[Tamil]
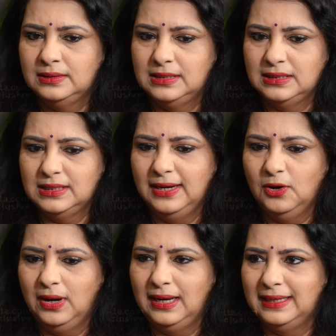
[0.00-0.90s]
ஜிஞ்சிலி
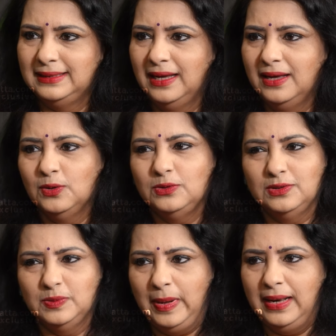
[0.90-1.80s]
ஆயில் எடுத்தால்
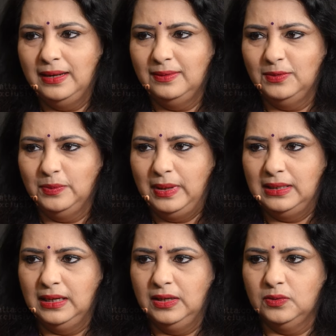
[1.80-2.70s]
கொஞ்சம் ஸ்மெல் ஒரு
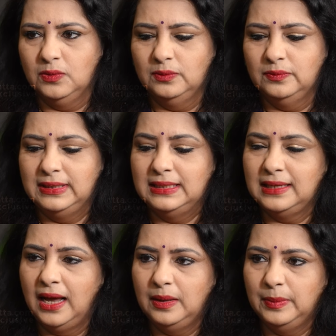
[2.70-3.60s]
மாதிரி இருக்கும்
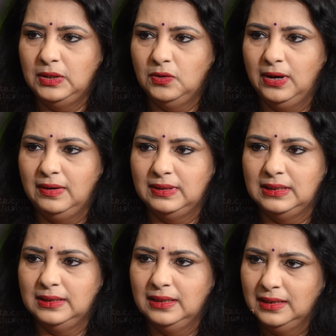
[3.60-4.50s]
வெறஸ் ஆல்மண்ட் ஆயில்
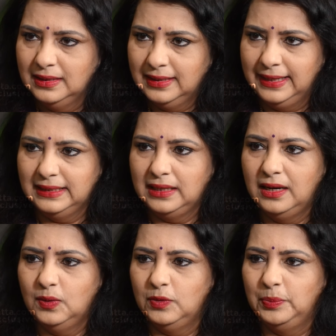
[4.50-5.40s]
வந்து
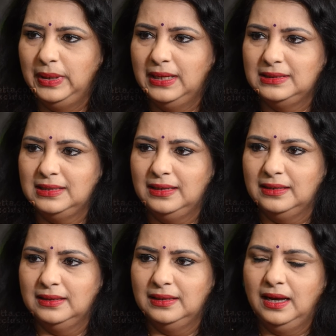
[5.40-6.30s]
கரெக்டான ஒரு பிஹெச்ல
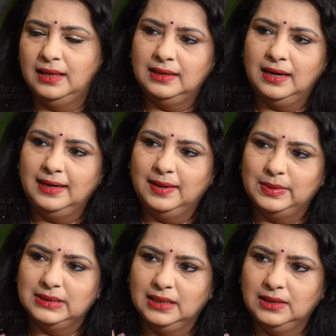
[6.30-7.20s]
இருக்கு அதனால
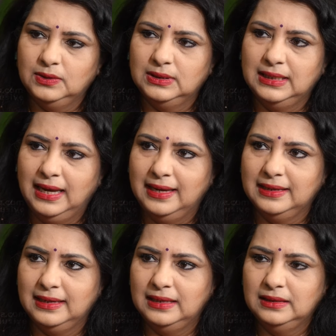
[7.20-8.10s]
நம்ம ஸ்கின்னுக்கு
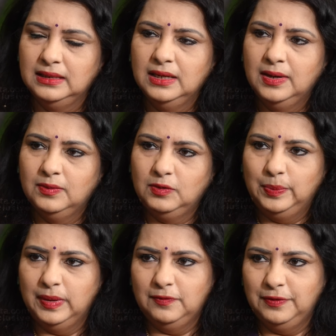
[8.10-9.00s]
ஹேருக்குலாம் ஒரு
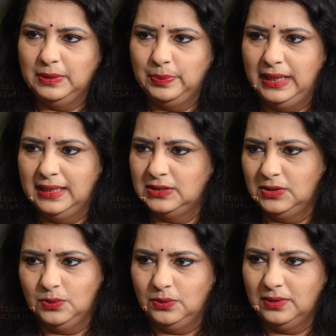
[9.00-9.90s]
பர்ஃபெக்ட்
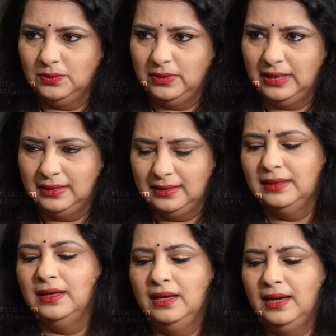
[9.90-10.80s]
பிஹெச்சை கொடுக்கக்கூடியது
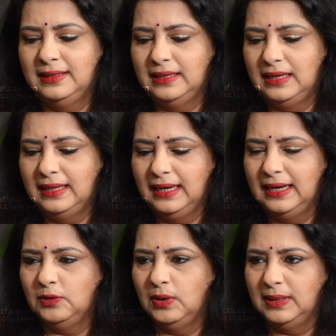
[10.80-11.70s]
அதனால தான்
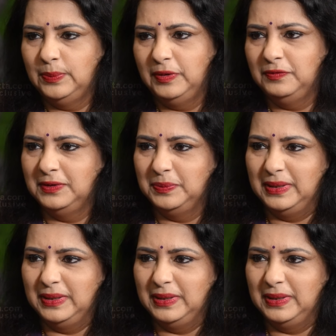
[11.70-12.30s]
எல்லாரும் அதை ப்ரிஃபர்